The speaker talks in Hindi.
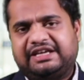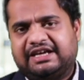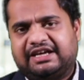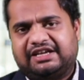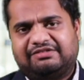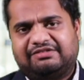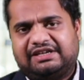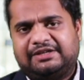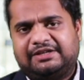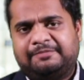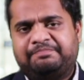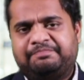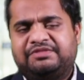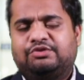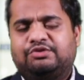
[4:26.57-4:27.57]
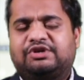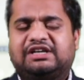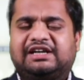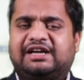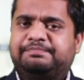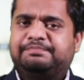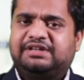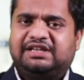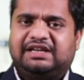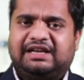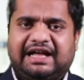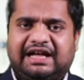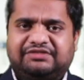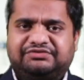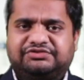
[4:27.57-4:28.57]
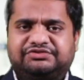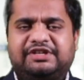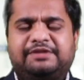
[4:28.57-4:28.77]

आने वाली हैं और अगर आपने लास्ट से